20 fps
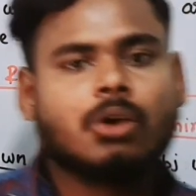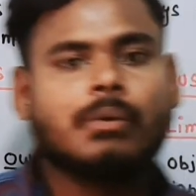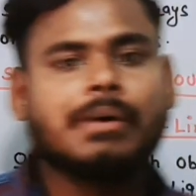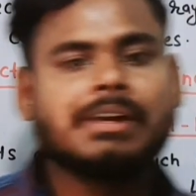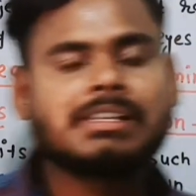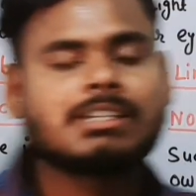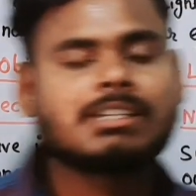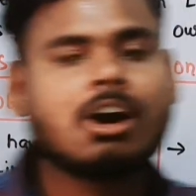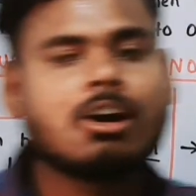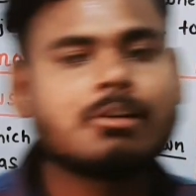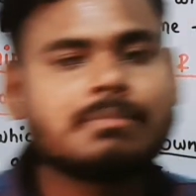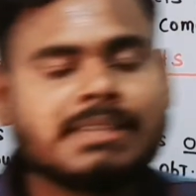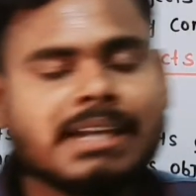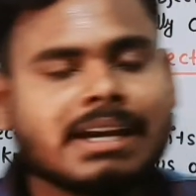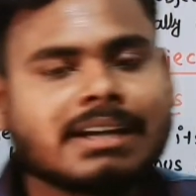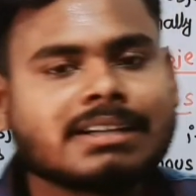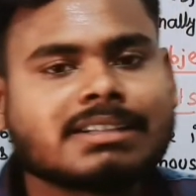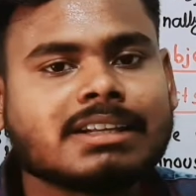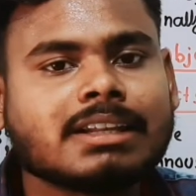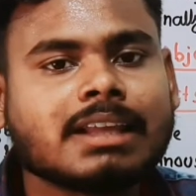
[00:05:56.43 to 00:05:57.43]
वैसा
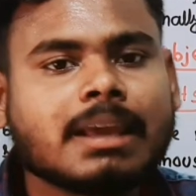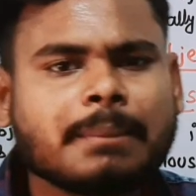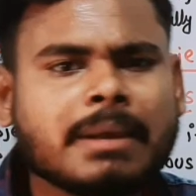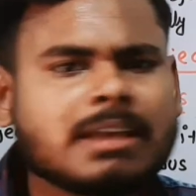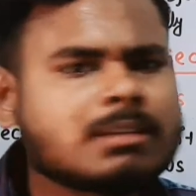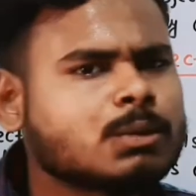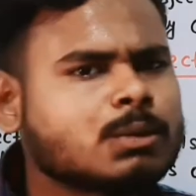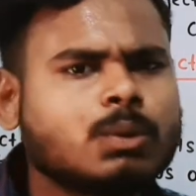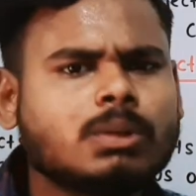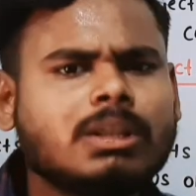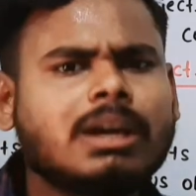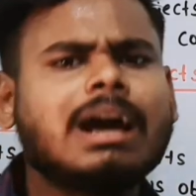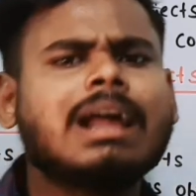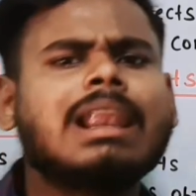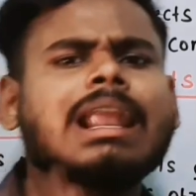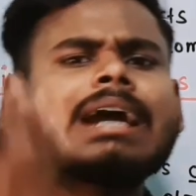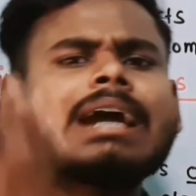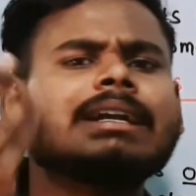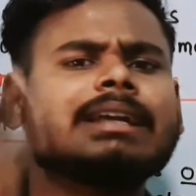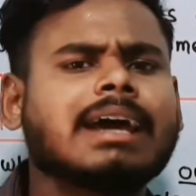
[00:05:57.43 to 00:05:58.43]
ऑब्जेक्ट जिनके पास खुद का
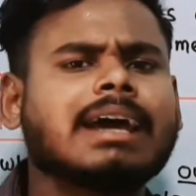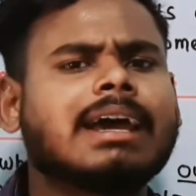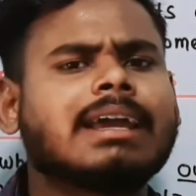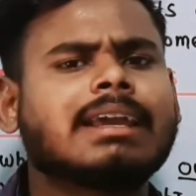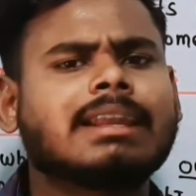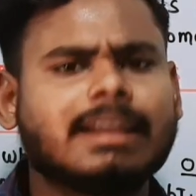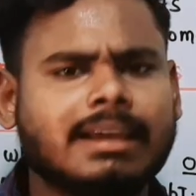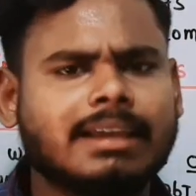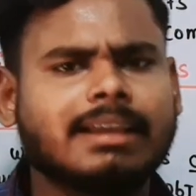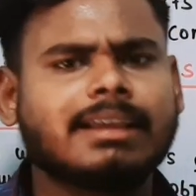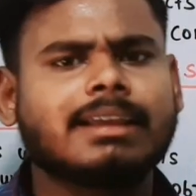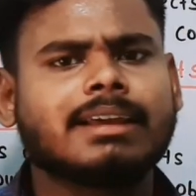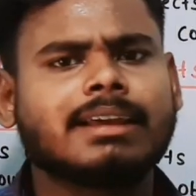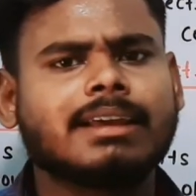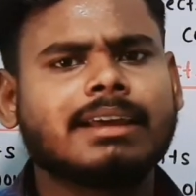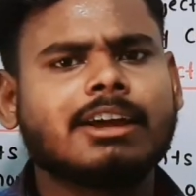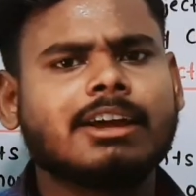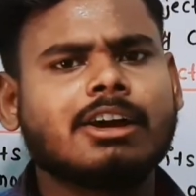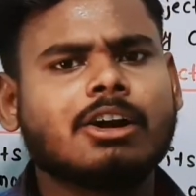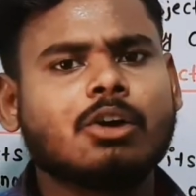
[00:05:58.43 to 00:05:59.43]
लाइट है ही नहीं
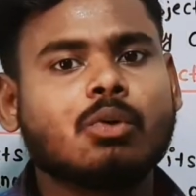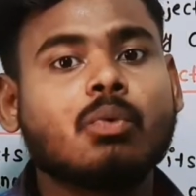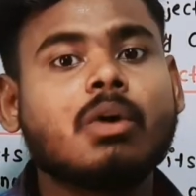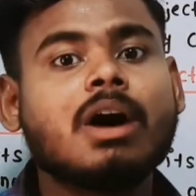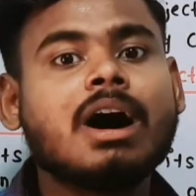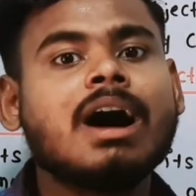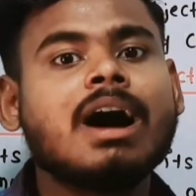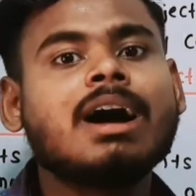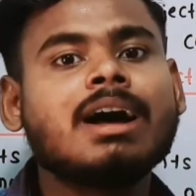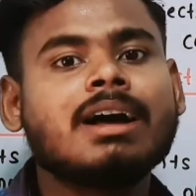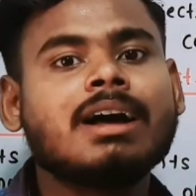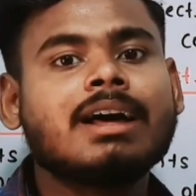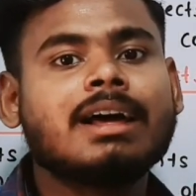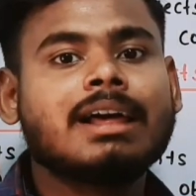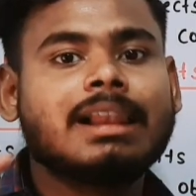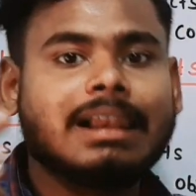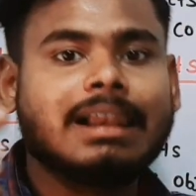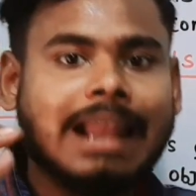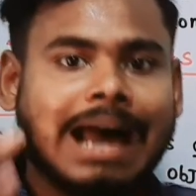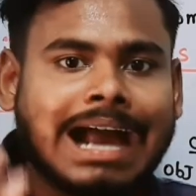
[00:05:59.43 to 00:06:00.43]
वह
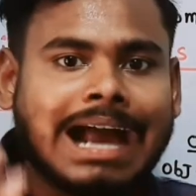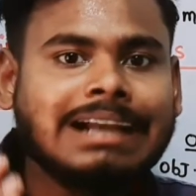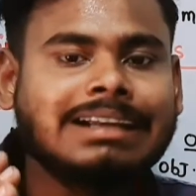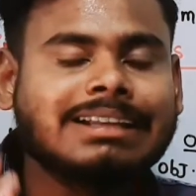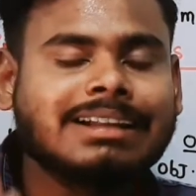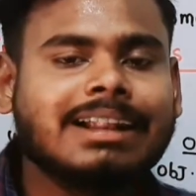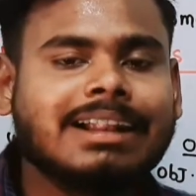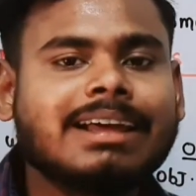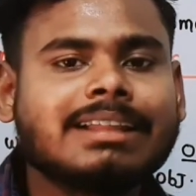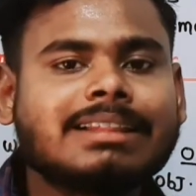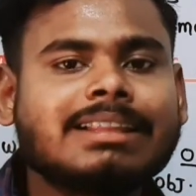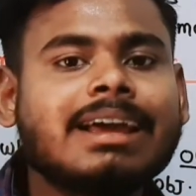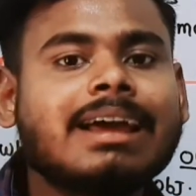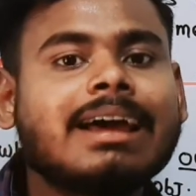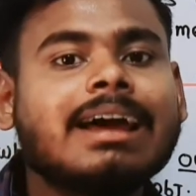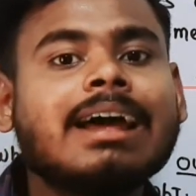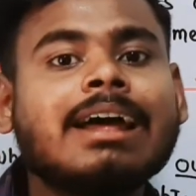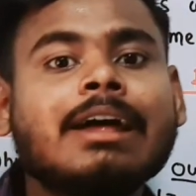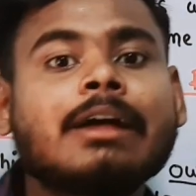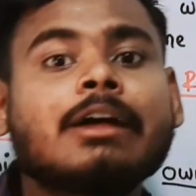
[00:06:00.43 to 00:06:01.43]
लाइट लेते
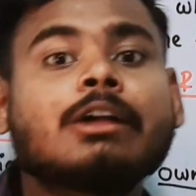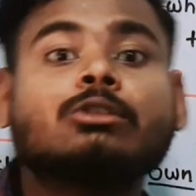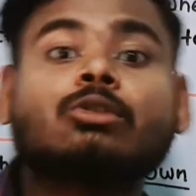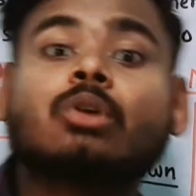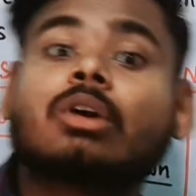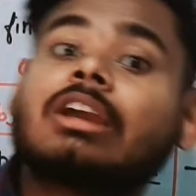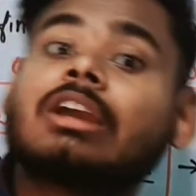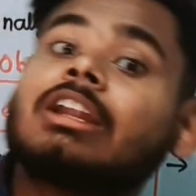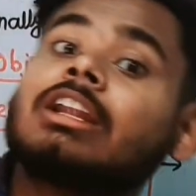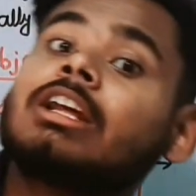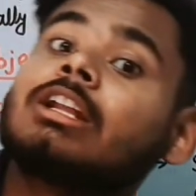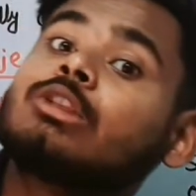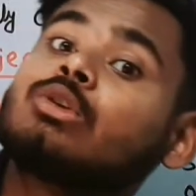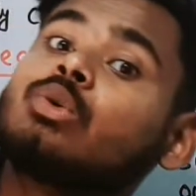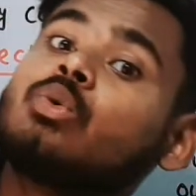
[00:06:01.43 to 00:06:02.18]
हैं तो किन्हीं